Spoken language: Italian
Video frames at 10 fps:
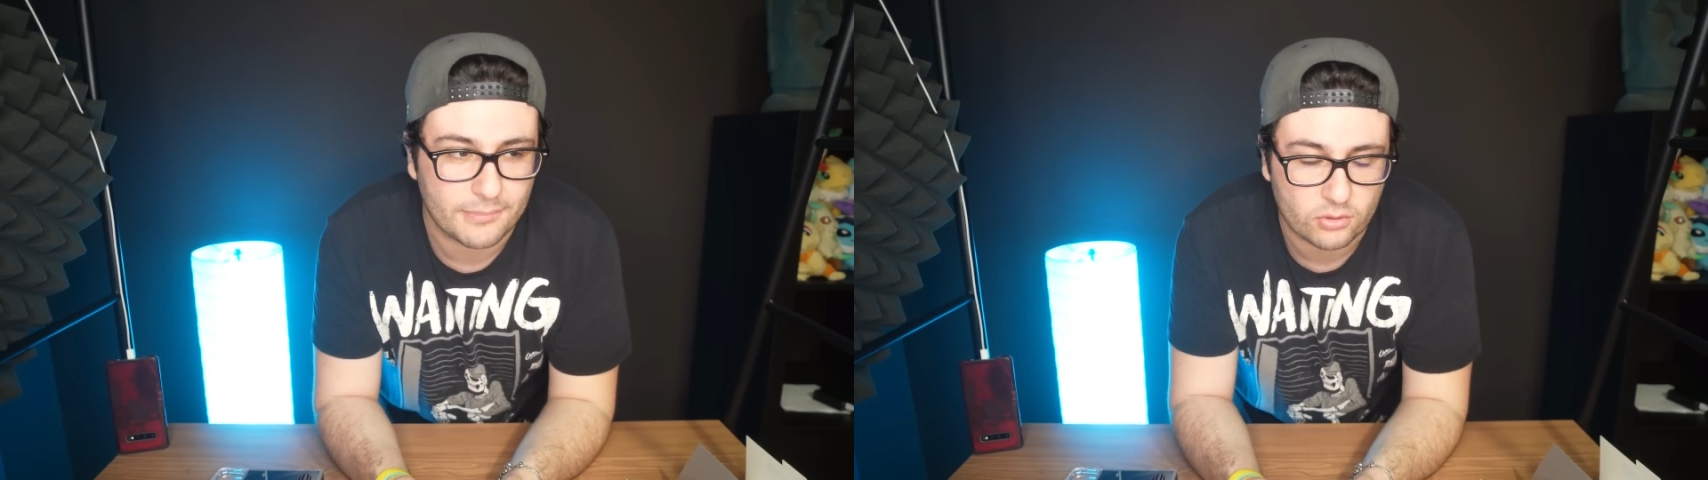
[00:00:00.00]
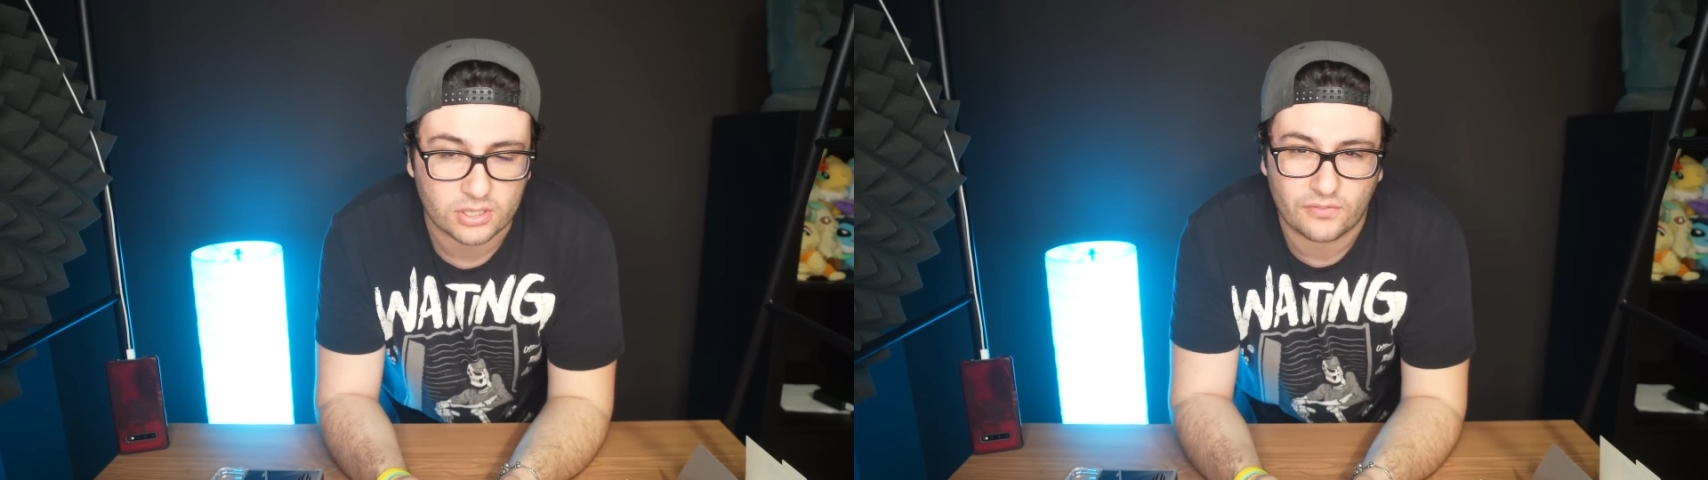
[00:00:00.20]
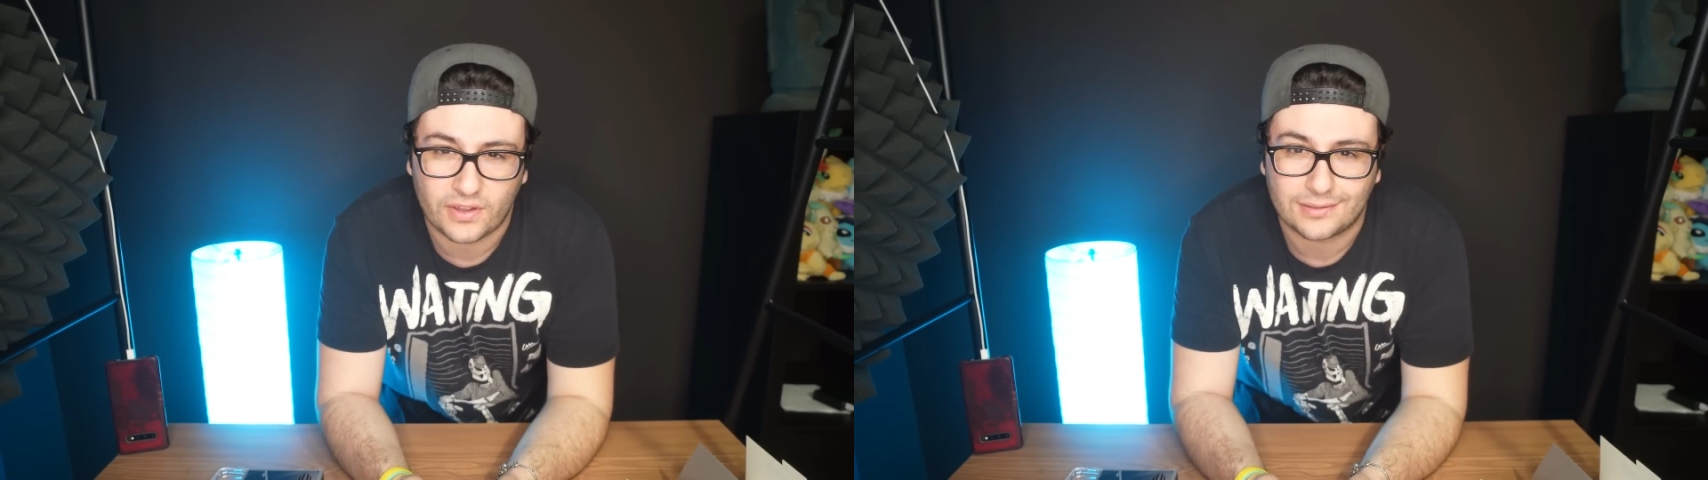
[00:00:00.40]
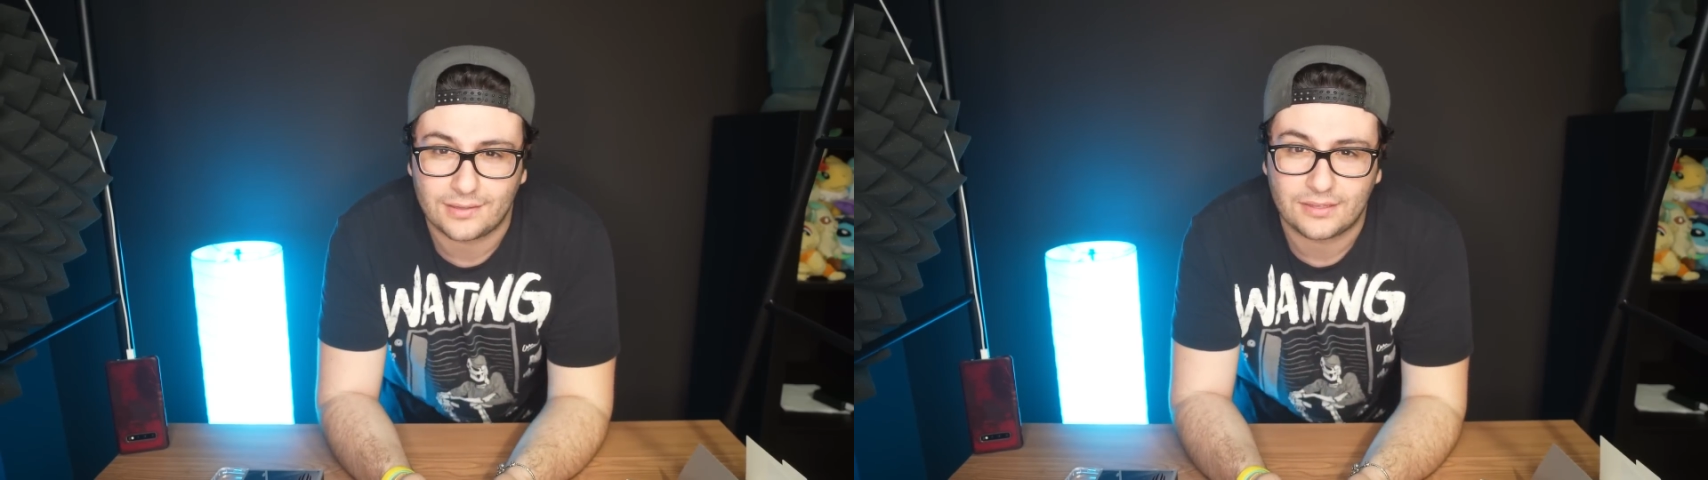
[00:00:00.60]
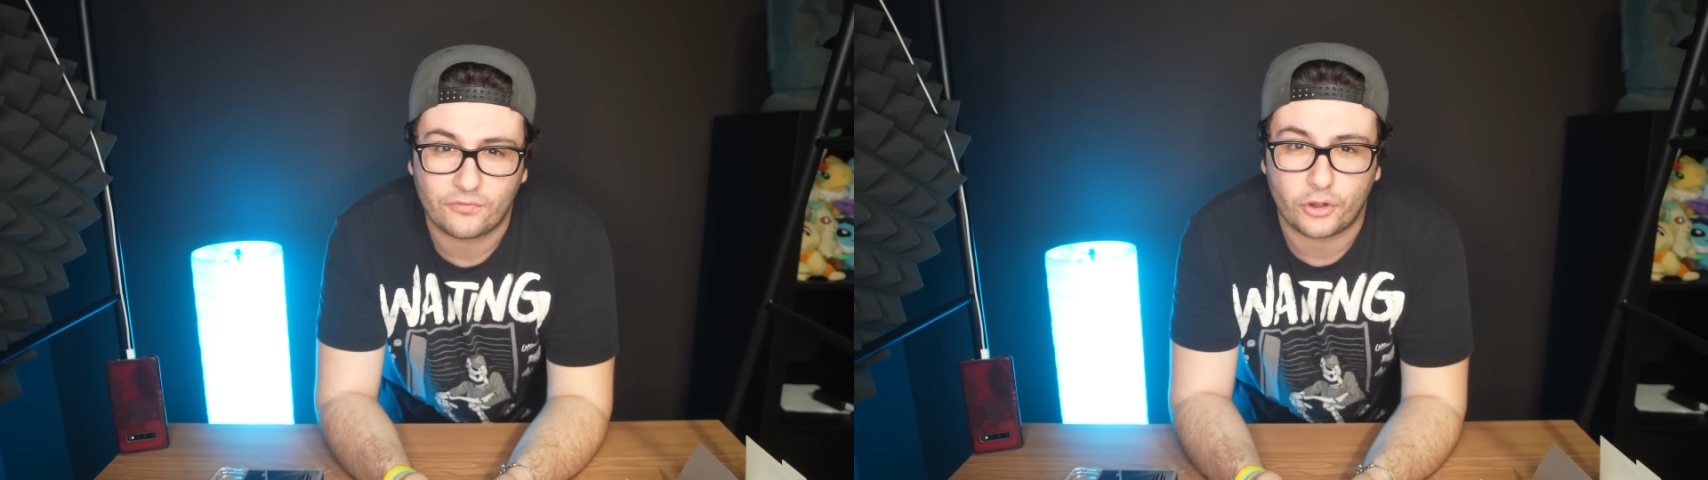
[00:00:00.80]
abituati a fare
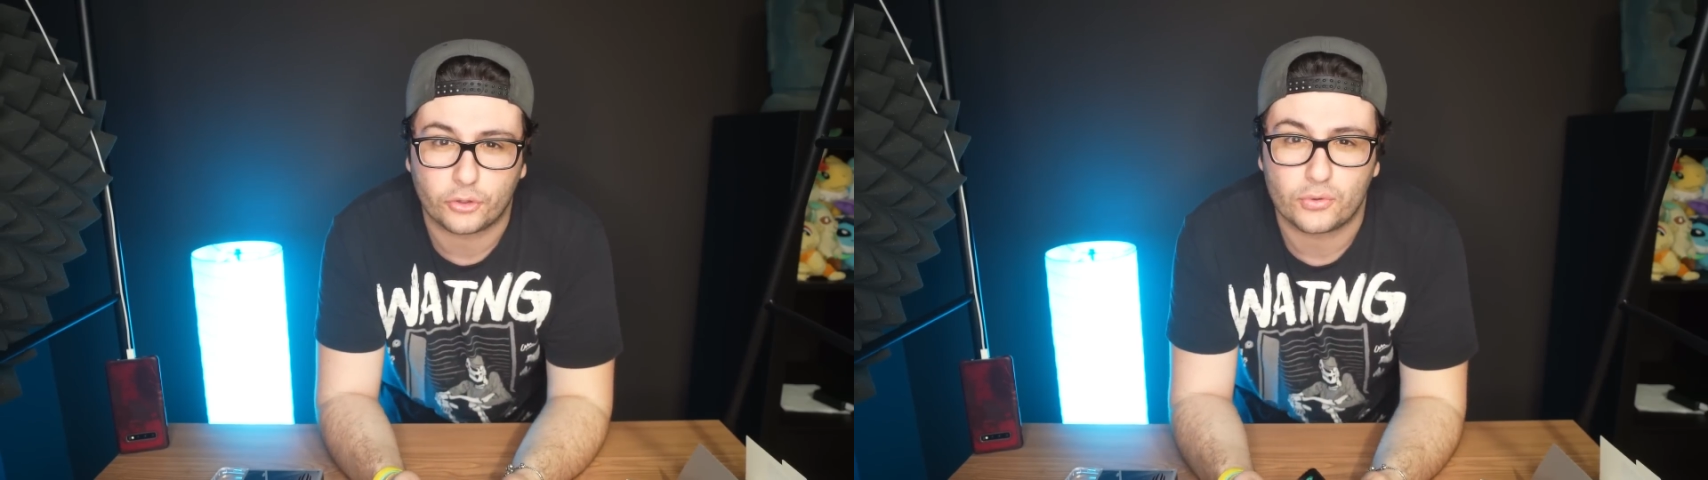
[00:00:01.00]
tante foto,